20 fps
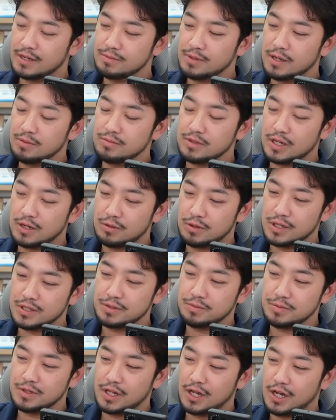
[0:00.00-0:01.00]
감사합니다.
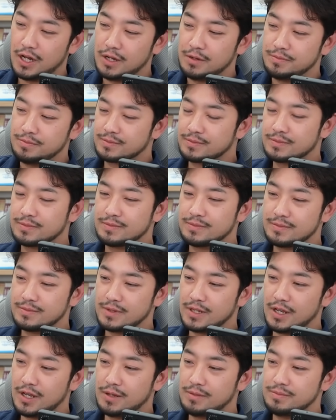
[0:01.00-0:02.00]
고맙습니다.
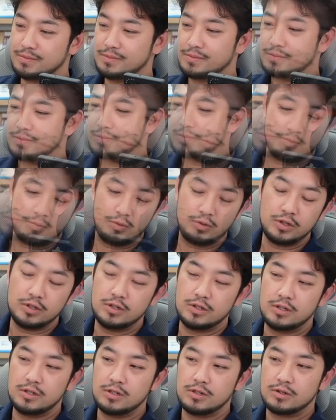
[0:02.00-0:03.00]
네. 네.
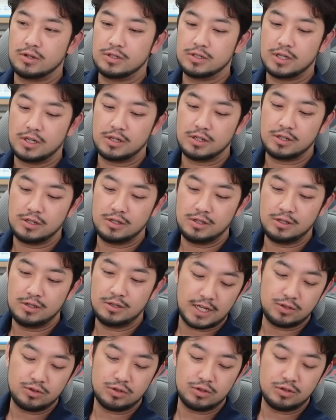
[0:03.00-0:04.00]
본인을 굉장히
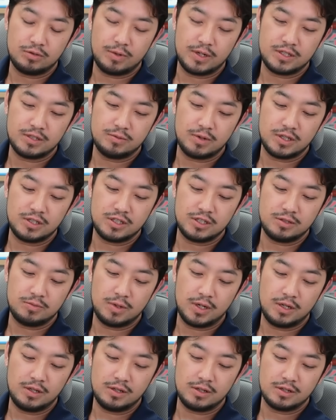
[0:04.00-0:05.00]
낮춰서
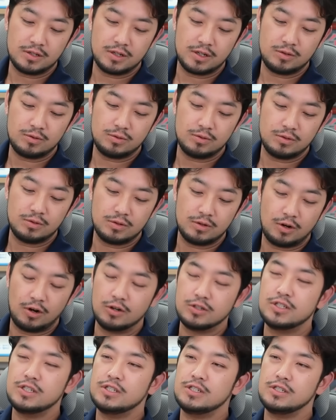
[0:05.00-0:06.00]
말씀하시지만 그게 또
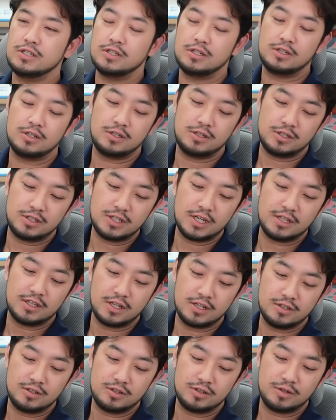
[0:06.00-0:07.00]
거짓이 있지
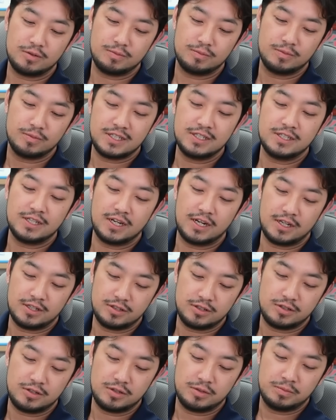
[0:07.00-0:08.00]
않다는 점,
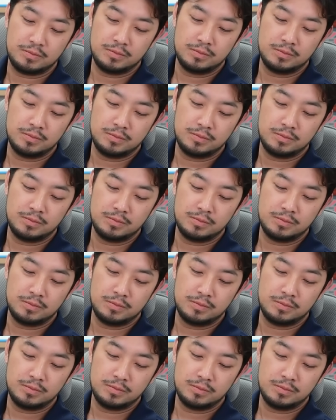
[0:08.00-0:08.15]
진짜라는 점,